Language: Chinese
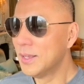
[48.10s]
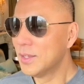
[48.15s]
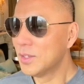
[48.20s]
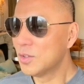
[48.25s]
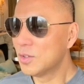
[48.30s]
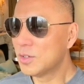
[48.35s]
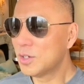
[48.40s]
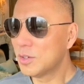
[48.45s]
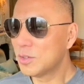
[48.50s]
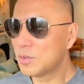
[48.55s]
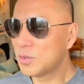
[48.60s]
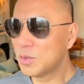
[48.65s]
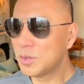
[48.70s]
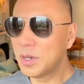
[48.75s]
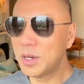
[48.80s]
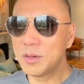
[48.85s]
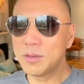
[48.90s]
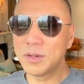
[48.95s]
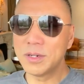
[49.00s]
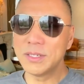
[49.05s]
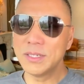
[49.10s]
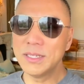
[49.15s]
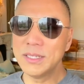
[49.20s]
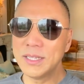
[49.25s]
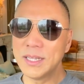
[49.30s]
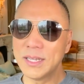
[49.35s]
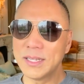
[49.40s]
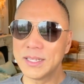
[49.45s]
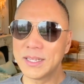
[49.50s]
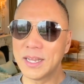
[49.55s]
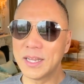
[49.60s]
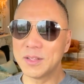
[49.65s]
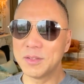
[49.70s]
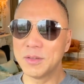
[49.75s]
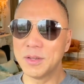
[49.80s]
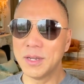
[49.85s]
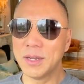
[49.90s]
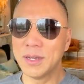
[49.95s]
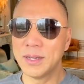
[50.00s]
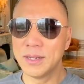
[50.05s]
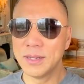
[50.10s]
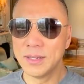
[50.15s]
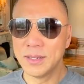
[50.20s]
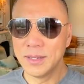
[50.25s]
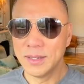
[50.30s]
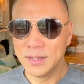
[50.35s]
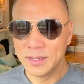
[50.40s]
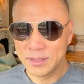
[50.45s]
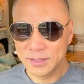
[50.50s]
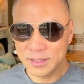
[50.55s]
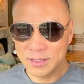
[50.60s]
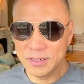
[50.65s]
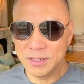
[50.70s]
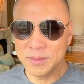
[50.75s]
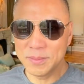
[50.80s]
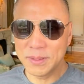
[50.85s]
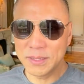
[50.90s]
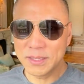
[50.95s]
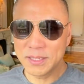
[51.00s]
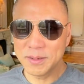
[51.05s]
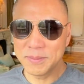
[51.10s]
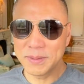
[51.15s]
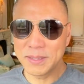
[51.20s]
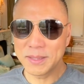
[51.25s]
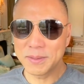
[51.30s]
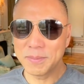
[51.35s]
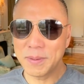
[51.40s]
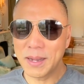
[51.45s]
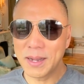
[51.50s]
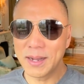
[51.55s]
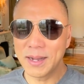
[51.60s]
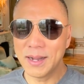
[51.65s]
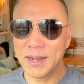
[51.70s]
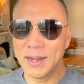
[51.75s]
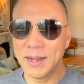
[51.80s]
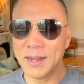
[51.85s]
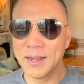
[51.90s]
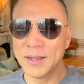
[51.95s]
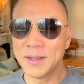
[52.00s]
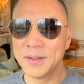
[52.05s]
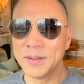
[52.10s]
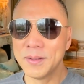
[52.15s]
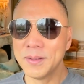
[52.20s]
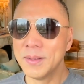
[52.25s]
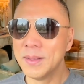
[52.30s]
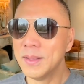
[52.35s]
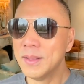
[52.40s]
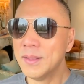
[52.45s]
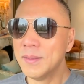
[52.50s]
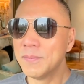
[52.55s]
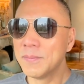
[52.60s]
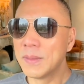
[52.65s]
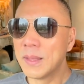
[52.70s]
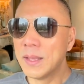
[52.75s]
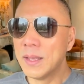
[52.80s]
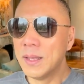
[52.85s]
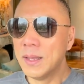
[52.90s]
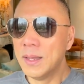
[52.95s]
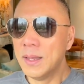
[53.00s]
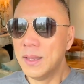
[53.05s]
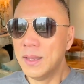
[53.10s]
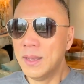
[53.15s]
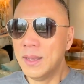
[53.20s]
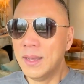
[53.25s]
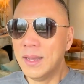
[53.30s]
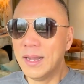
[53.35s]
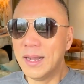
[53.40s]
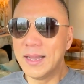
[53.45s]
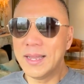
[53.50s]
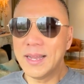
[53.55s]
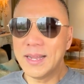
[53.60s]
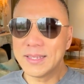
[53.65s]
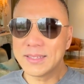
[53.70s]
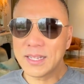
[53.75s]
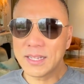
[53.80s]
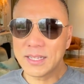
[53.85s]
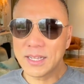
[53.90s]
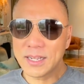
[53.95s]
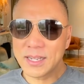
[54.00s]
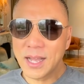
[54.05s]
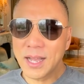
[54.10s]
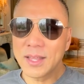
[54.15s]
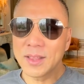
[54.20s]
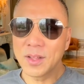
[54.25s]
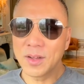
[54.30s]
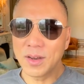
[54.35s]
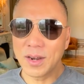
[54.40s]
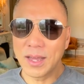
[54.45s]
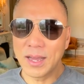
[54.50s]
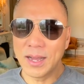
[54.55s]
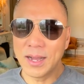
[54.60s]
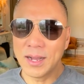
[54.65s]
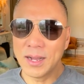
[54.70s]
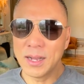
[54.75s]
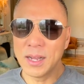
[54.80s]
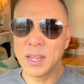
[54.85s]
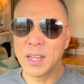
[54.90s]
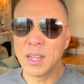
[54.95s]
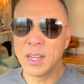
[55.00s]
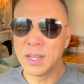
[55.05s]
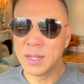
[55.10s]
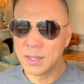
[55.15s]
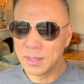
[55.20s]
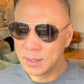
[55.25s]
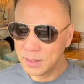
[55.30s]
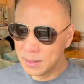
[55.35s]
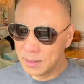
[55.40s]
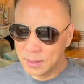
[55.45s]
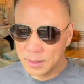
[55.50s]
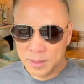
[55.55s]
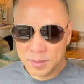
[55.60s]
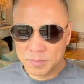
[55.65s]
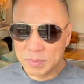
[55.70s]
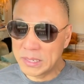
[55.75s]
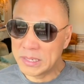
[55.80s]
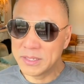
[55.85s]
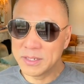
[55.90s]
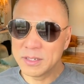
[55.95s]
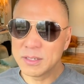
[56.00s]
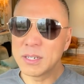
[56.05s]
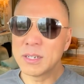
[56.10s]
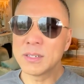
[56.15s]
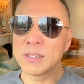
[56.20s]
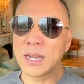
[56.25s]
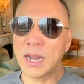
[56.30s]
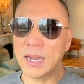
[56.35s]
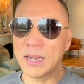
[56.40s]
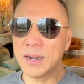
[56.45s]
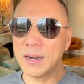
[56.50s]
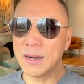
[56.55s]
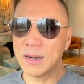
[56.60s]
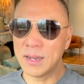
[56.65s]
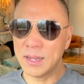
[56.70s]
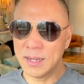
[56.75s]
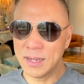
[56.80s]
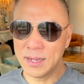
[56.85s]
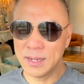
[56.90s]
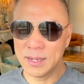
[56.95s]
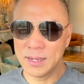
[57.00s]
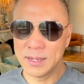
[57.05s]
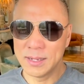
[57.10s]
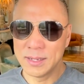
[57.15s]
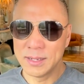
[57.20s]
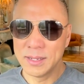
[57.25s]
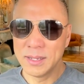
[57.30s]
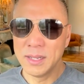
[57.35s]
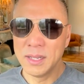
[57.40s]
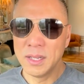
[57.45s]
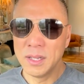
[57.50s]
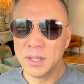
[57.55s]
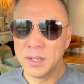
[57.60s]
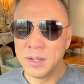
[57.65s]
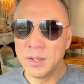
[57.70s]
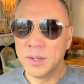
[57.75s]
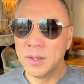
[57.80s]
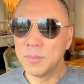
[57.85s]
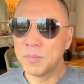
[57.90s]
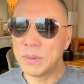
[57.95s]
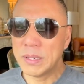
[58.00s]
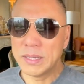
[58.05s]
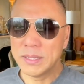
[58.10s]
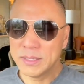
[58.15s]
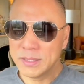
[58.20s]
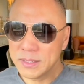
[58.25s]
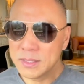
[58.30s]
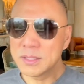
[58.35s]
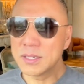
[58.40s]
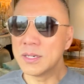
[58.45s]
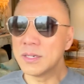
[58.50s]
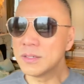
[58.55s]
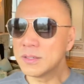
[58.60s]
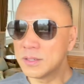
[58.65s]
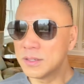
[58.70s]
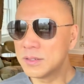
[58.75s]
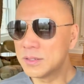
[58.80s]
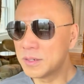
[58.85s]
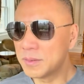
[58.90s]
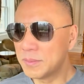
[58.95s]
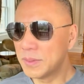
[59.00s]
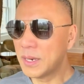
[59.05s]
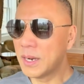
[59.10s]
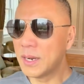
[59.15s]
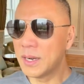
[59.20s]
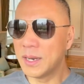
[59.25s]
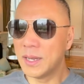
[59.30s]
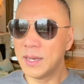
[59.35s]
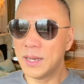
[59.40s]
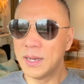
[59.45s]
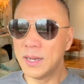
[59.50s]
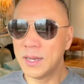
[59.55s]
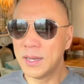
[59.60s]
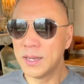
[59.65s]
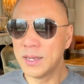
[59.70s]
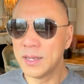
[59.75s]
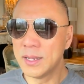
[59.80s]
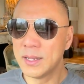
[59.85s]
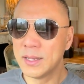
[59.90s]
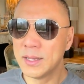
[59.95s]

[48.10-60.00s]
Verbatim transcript: 就这种中央公园阴天的感觉，特别特别的棒啊！哎呀，大家看到了啊，北京成啥样了？北京城成什么样了啊？